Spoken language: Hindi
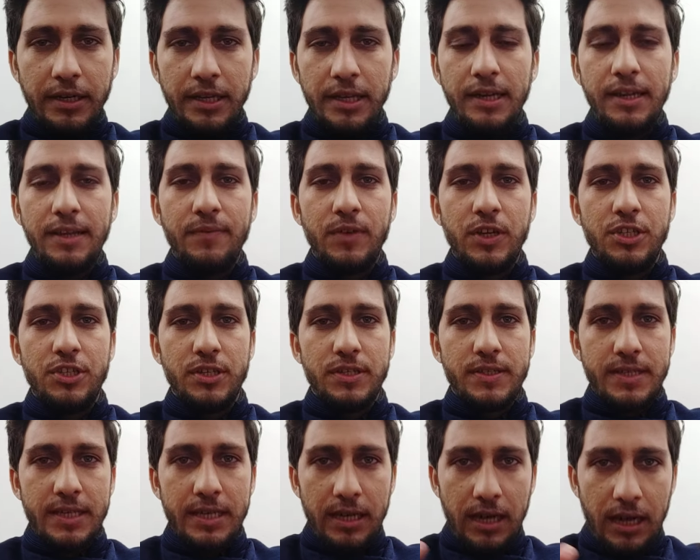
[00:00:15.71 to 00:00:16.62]
डेली
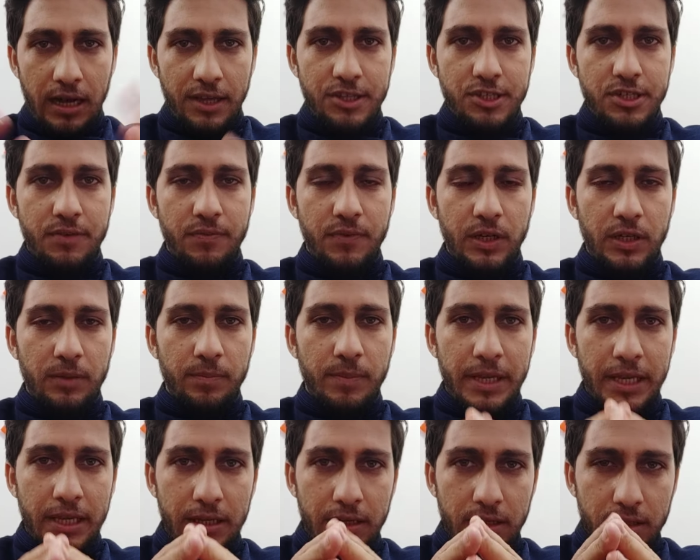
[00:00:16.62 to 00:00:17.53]
वेजर्स हैं आज के वक्त
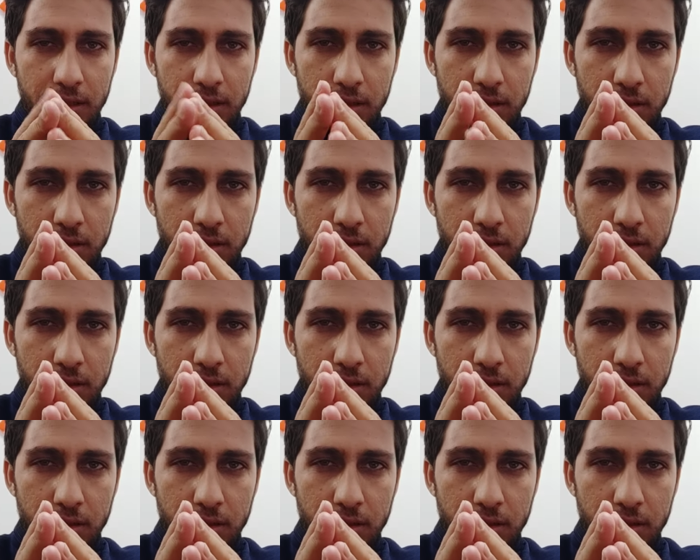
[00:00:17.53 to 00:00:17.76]
में